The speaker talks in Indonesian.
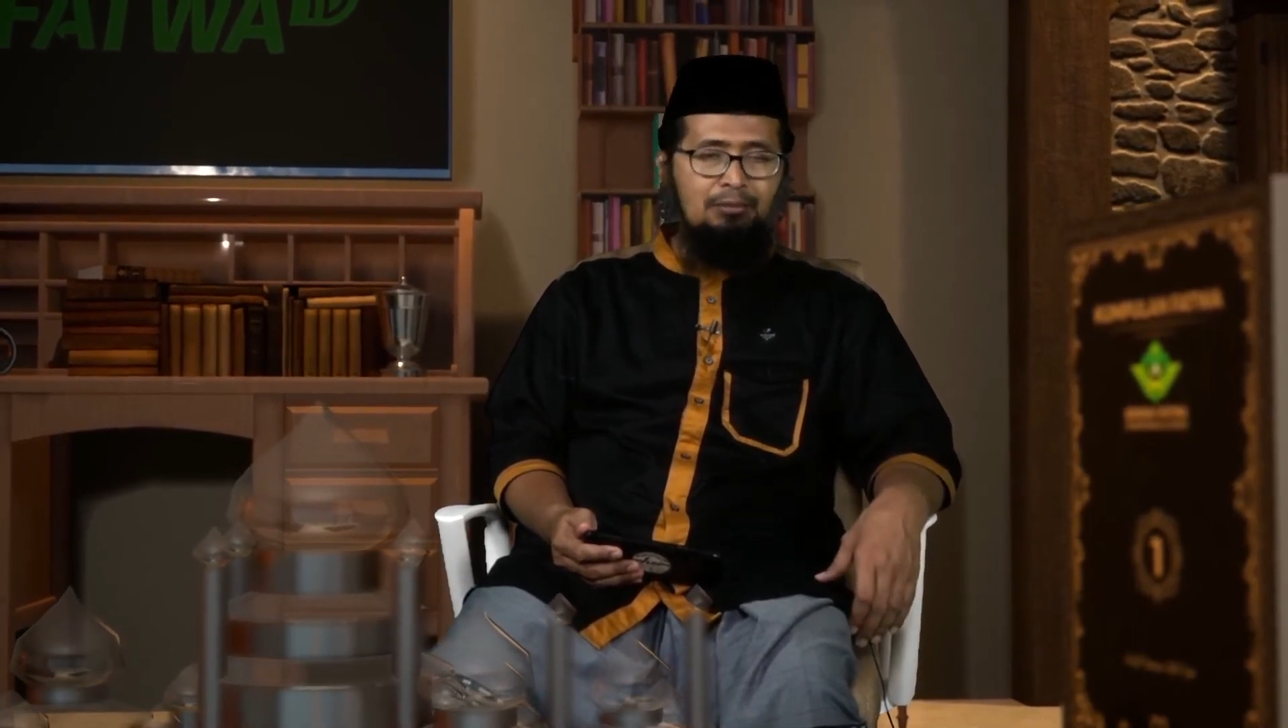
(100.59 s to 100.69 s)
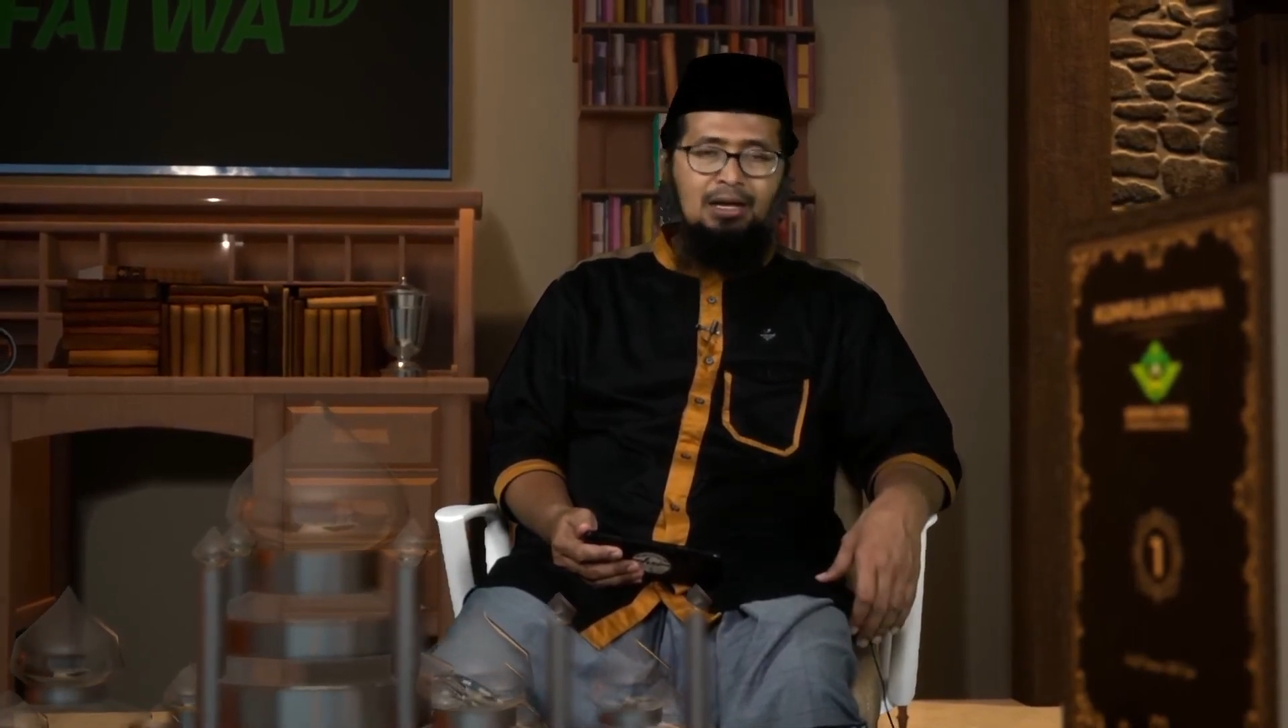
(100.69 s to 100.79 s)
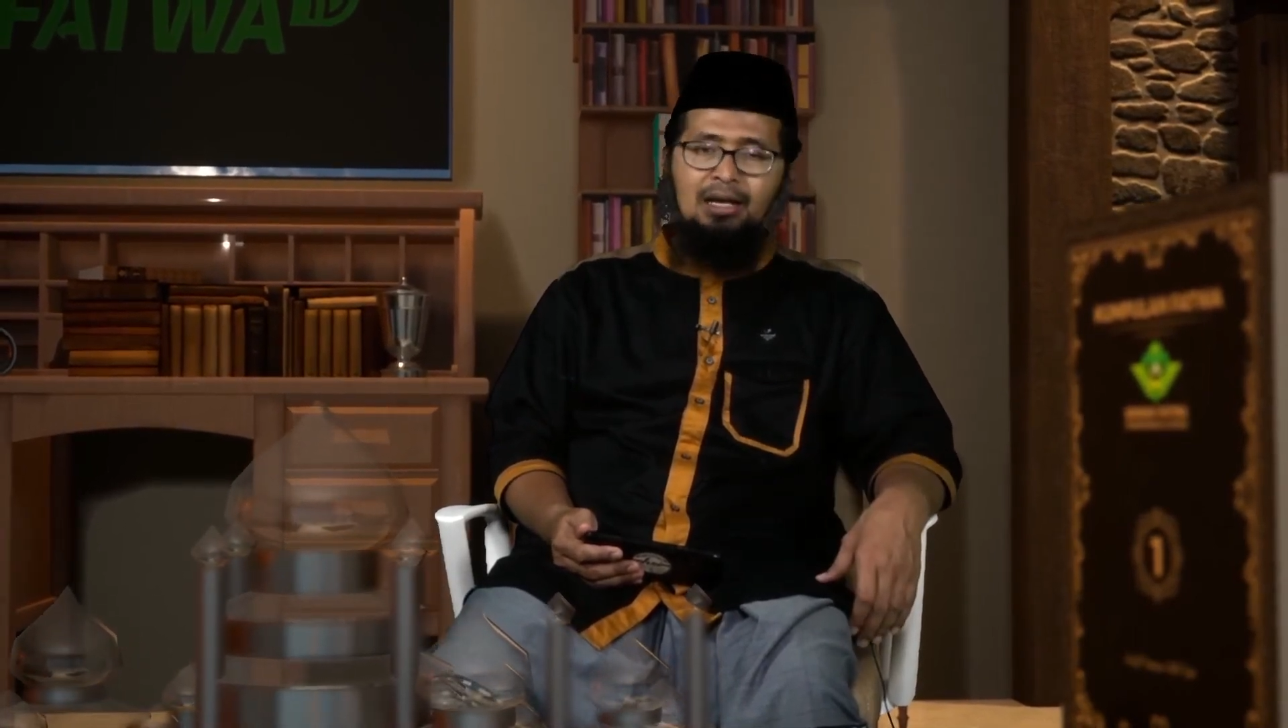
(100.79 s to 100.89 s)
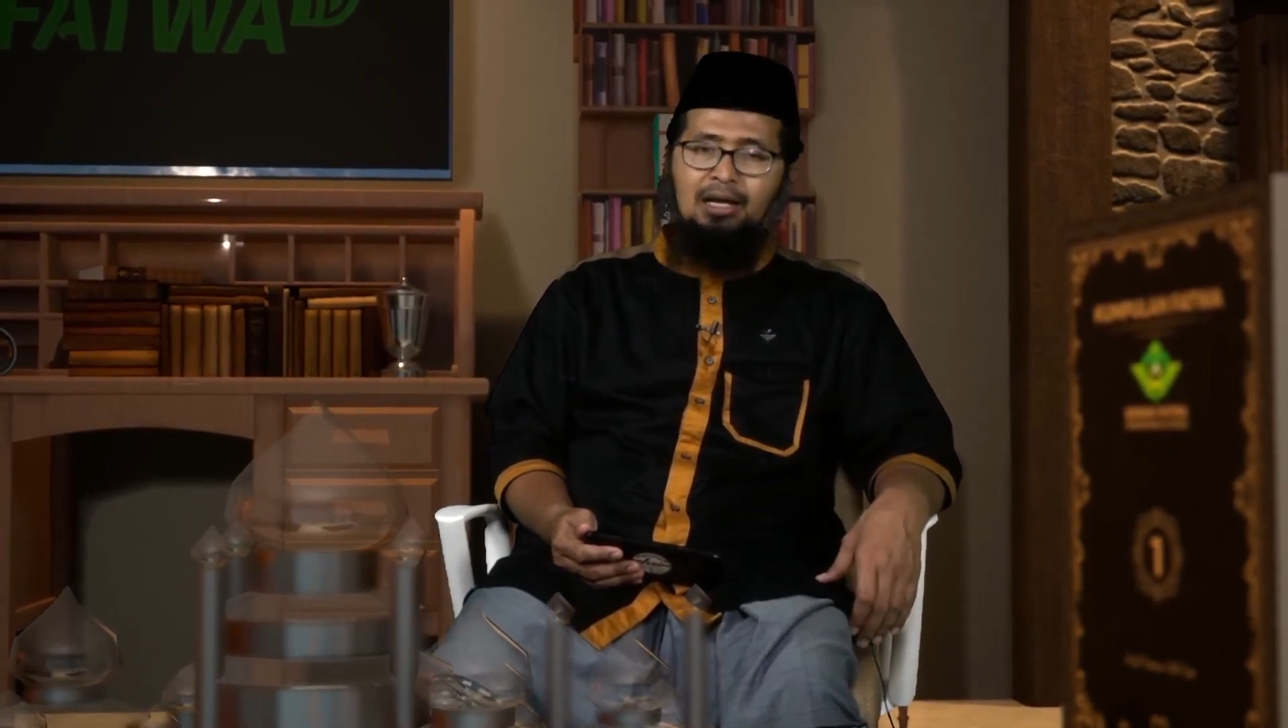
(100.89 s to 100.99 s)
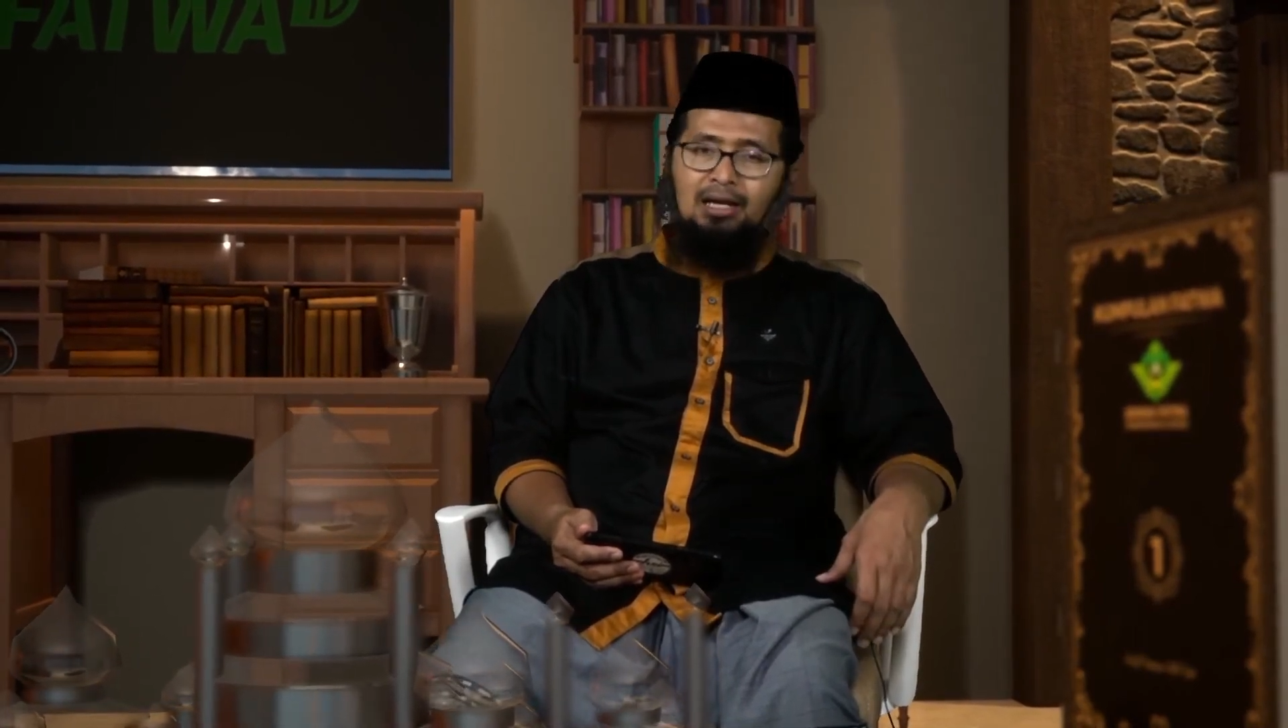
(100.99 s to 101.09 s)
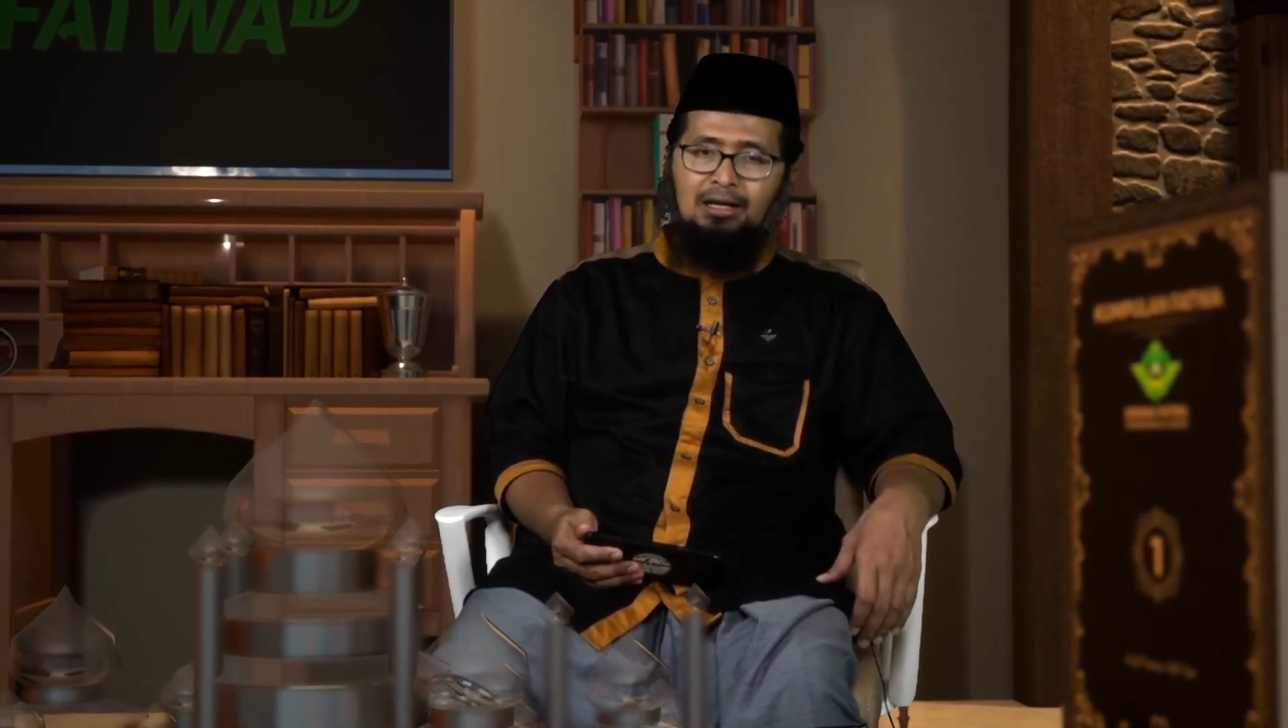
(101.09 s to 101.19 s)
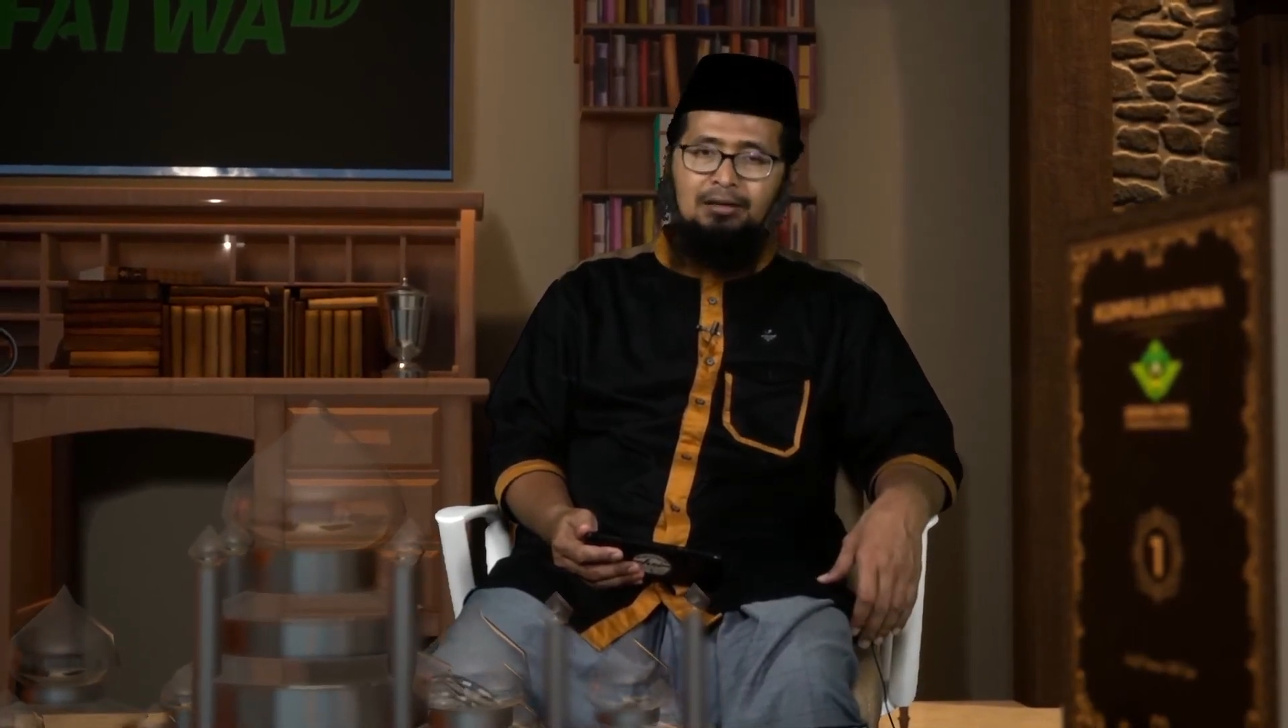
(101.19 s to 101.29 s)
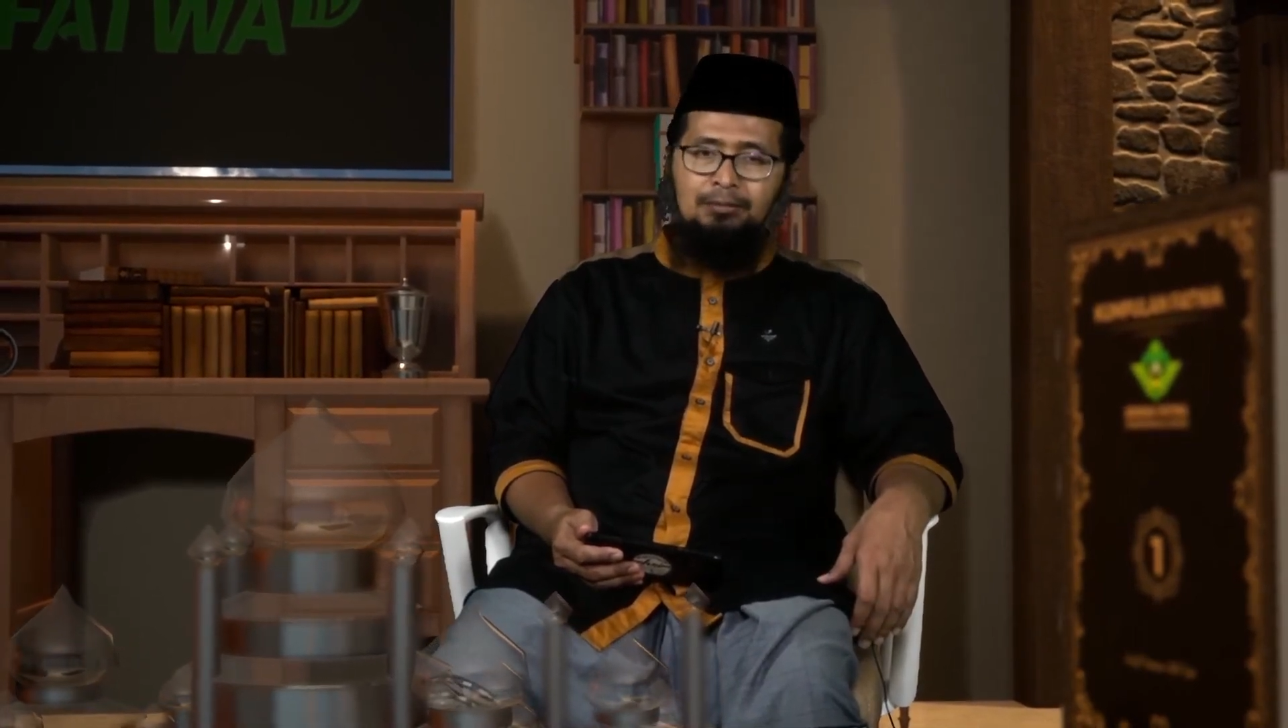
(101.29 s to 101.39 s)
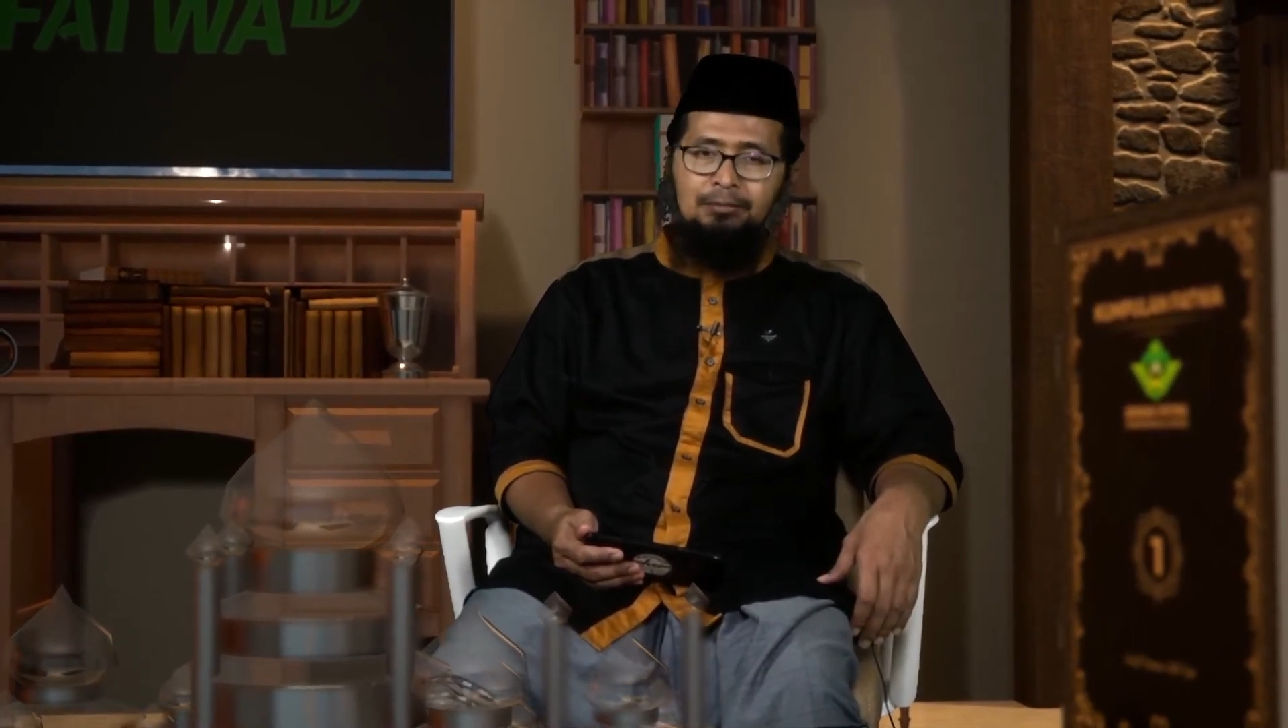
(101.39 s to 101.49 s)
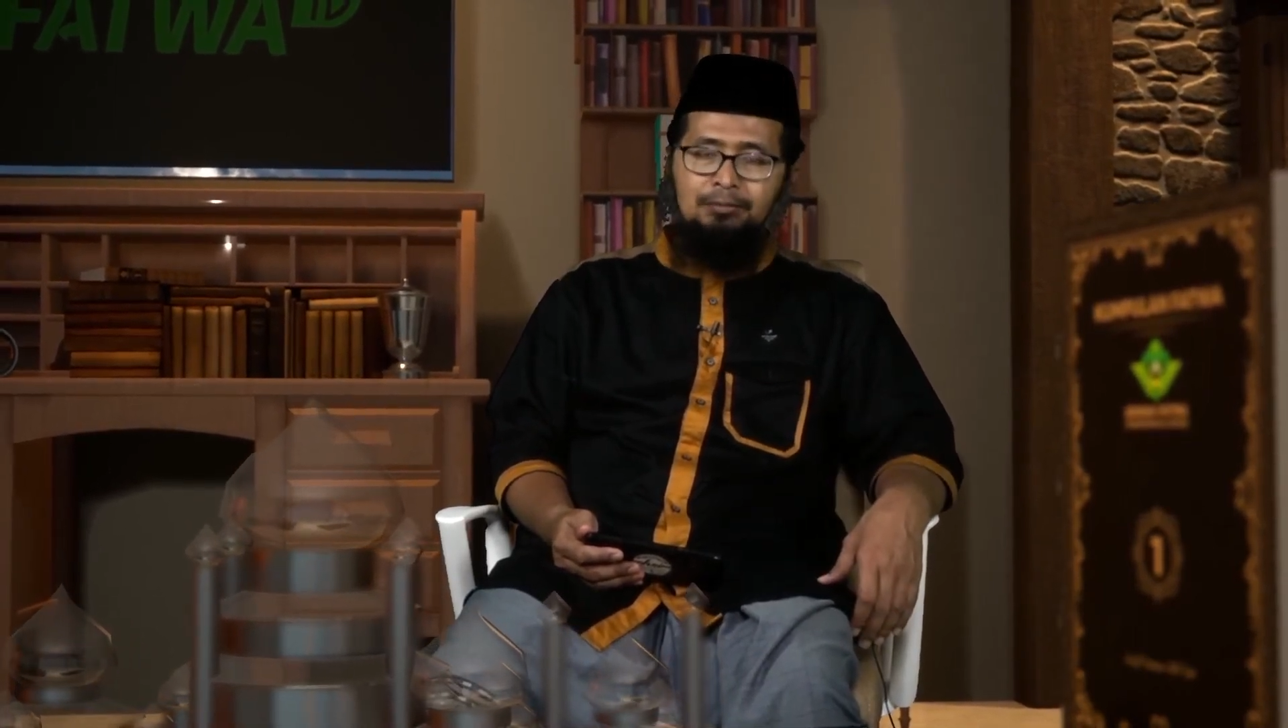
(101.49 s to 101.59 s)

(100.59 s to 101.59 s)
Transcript: maka ini halal